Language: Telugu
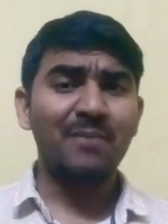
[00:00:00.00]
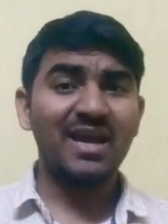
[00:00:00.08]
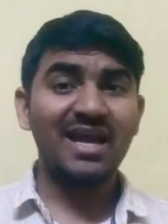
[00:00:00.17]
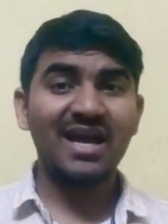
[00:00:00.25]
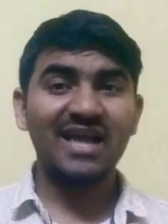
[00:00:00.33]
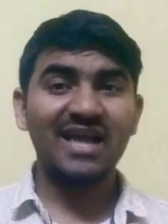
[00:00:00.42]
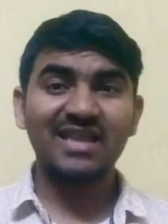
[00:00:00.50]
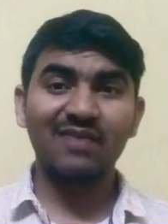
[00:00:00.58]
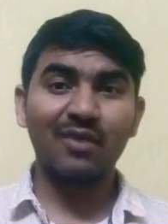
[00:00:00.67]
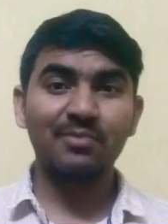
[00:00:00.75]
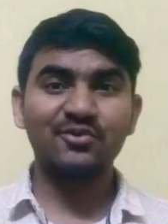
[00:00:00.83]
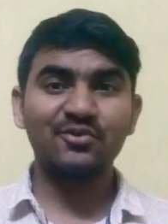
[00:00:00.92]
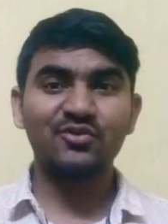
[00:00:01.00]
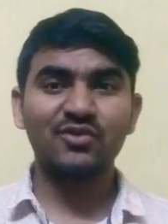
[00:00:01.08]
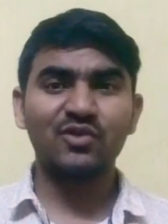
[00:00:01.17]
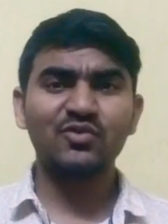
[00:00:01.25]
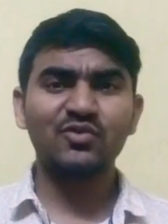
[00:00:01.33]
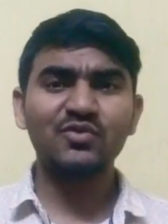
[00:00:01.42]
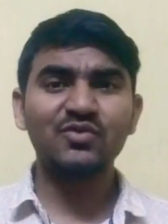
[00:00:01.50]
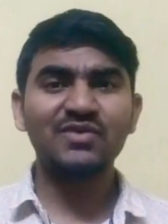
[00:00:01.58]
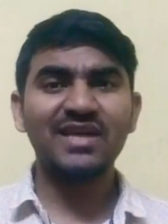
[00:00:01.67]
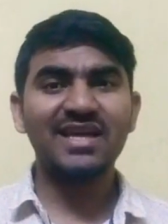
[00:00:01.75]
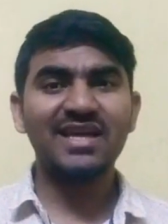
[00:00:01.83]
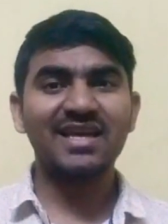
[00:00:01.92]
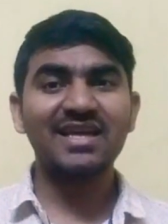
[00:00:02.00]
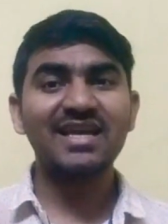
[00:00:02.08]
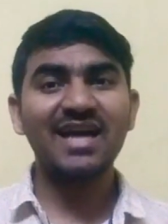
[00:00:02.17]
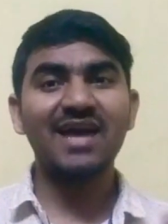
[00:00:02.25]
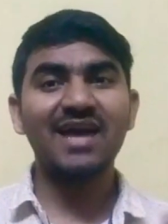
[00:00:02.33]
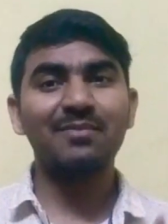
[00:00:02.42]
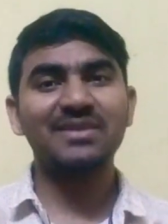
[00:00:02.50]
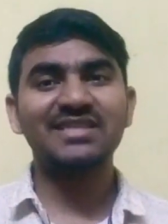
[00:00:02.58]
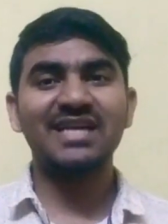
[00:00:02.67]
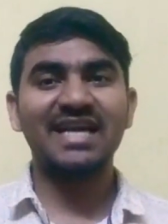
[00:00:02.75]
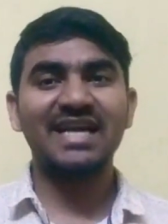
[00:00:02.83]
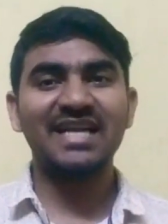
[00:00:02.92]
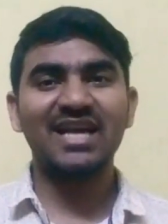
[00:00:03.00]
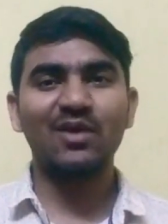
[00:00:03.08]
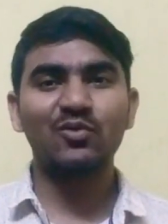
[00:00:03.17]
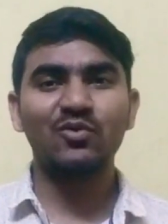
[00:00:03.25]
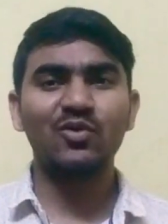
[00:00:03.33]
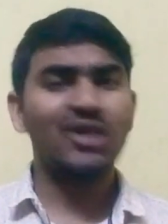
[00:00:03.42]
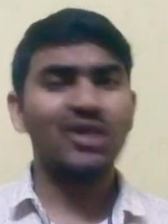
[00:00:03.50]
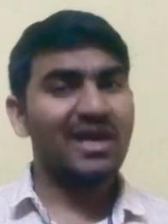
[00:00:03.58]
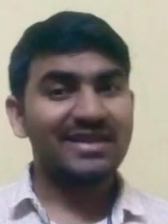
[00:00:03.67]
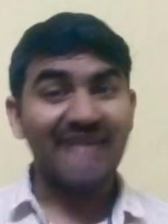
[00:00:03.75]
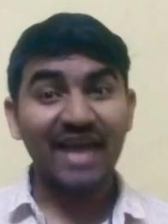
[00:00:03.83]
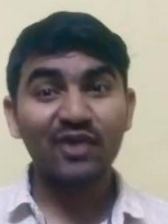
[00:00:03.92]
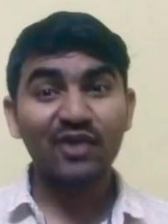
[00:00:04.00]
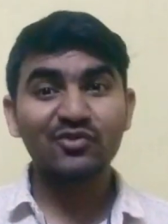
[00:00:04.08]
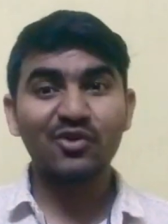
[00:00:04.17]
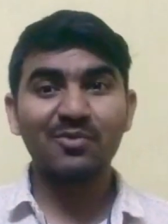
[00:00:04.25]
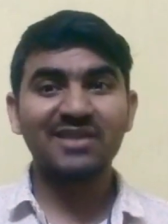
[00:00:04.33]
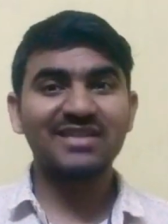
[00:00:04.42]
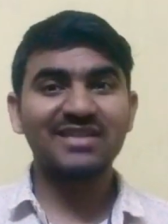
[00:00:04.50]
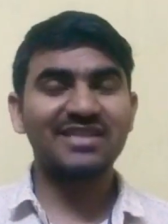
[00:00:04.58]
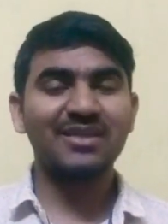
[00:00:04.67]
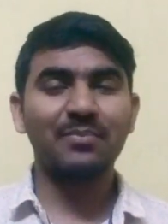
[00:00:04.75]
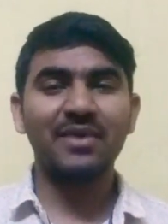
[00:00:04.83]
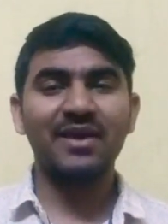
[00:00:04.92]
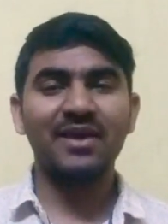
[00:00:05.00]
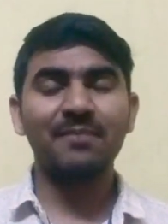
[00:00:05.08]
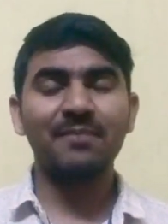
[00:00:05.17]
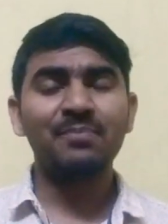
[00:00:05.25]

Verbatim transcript: మెల్లగా అతని వైపు చూస్తాడు చూస్తుంటే ఇంకా మంచిగా గట్టిగా నవ్వుతూ థ్యాంక్ యూ సో మచ్ అని చెప్పి